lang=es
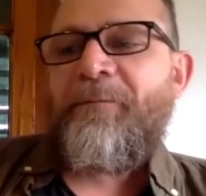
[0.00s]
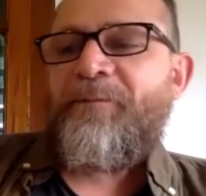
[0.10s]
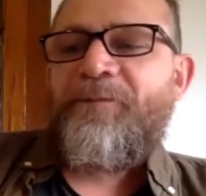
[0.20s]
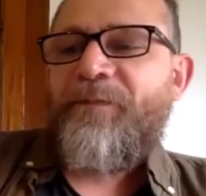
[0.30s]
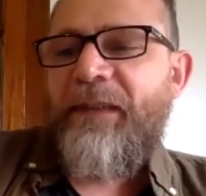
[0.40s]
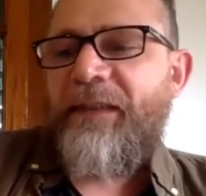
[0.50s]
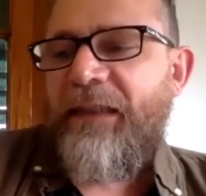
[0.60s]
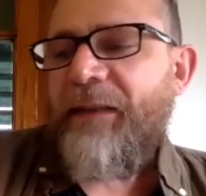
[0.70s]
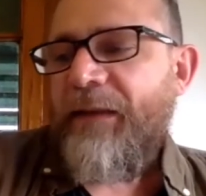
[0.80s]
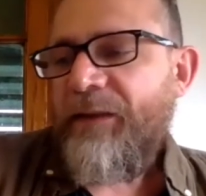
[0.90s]
Así que
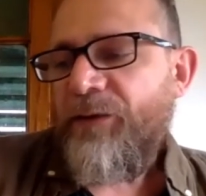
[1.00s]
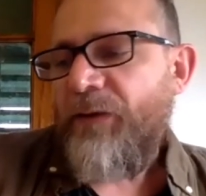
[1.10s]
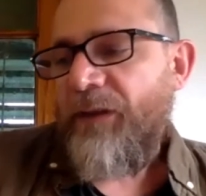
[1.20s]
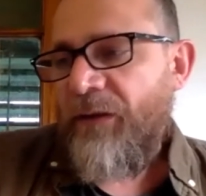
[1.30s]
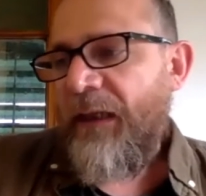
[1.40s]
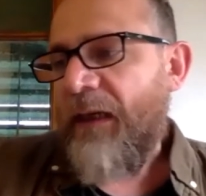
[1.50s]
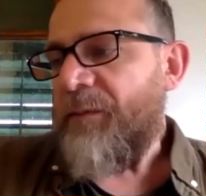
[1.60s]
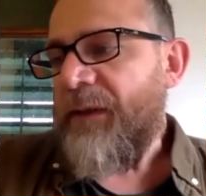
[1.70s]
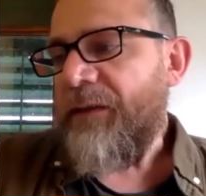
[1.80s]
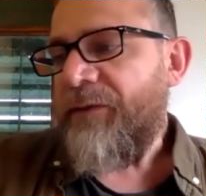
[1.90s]
eso es una historia
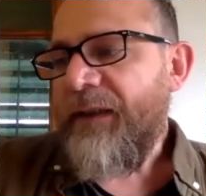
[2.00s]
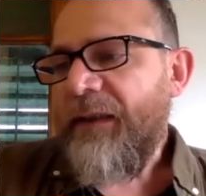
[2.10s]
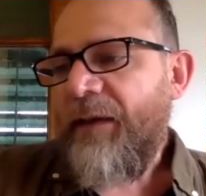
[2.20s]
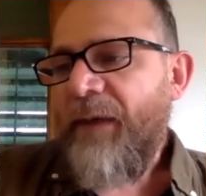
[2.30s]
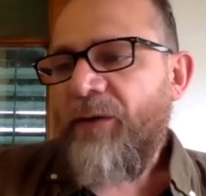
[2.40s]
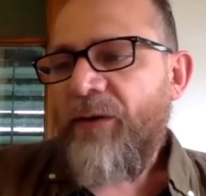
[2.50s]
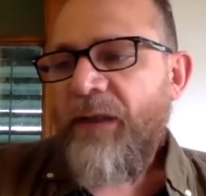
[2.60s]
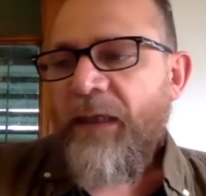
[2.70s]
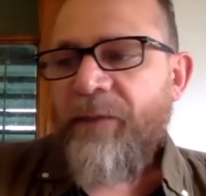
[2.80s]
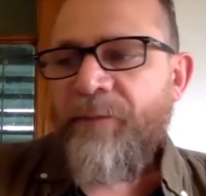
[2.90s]
realmente
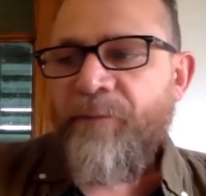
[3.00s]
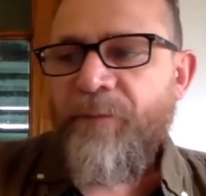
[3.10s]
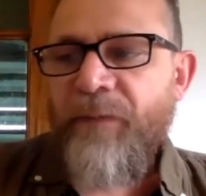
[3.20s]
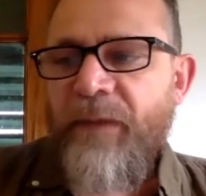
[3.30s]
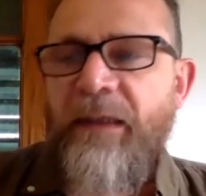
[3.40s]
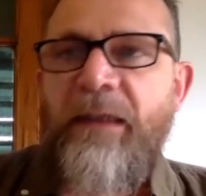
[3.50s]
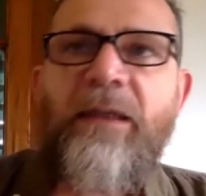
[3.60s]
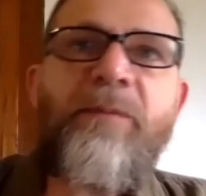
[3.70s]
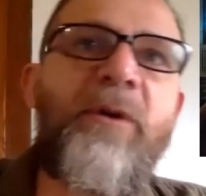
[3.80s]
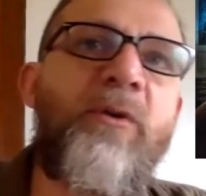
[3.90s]
fantasmagórica eh, que me